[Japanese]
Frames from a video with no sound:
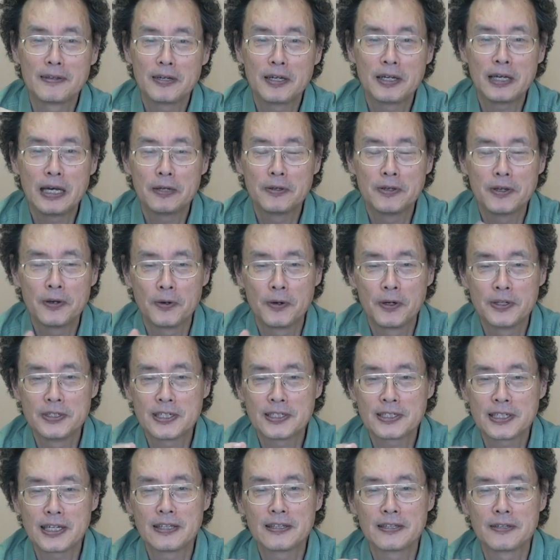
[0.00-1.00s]
あのお医者
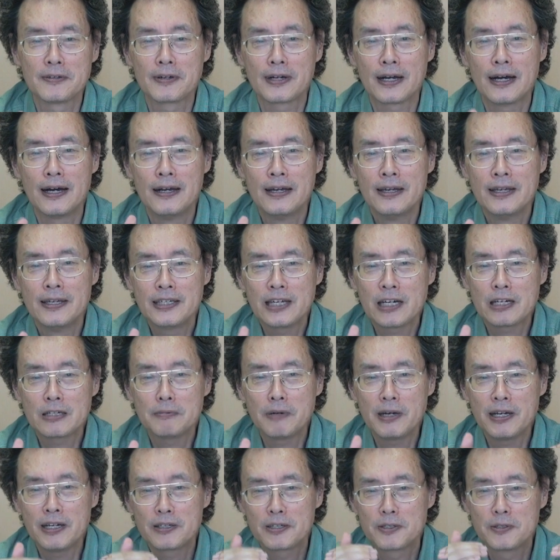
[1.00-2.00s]
さんうかひゃく
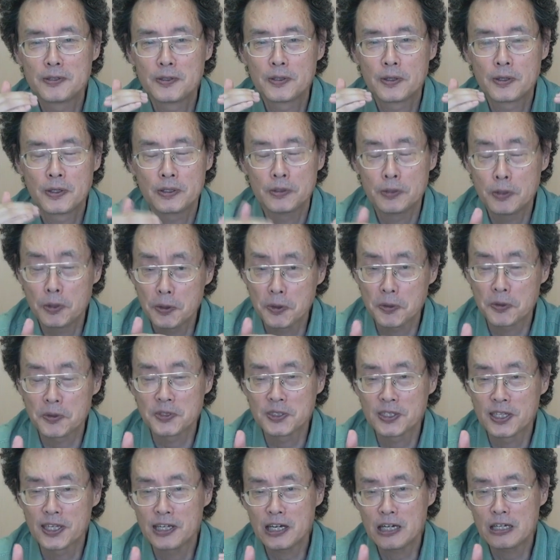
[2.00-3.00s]
ばい給料努力し
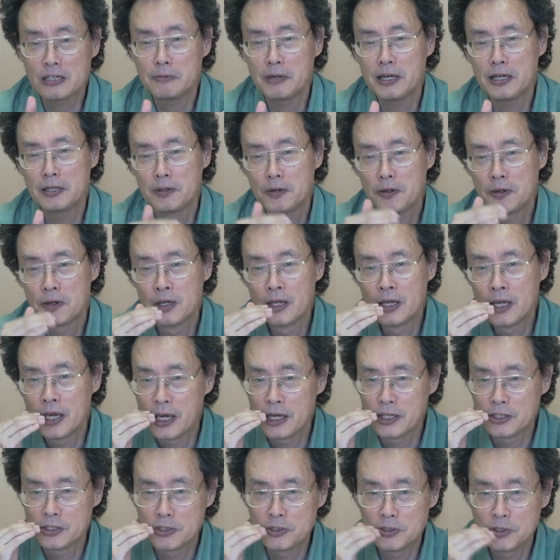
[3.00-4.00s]
てひゃくばいの
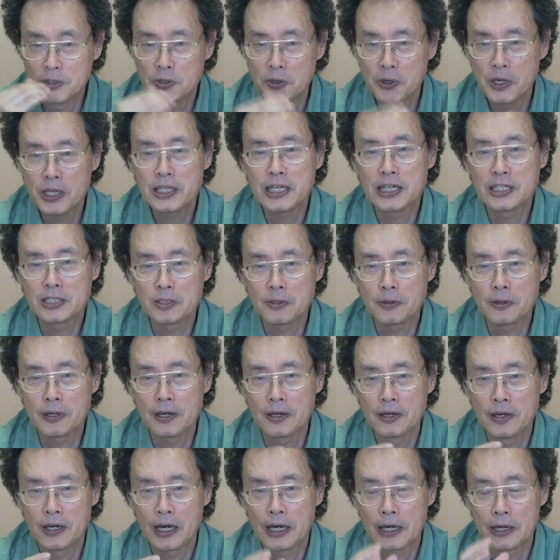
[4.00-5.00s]
収入を得た人
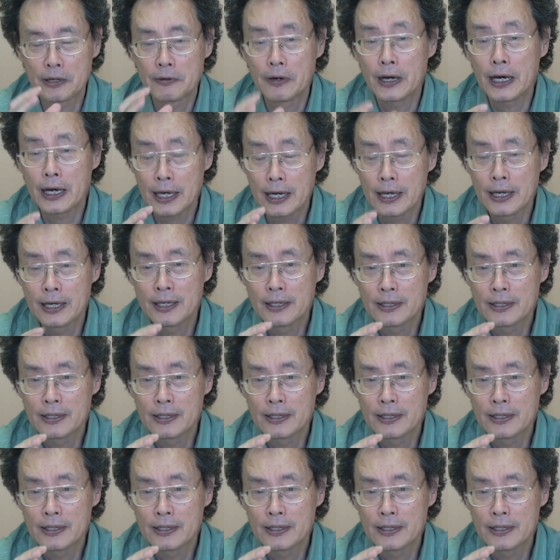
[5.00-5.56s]
は, は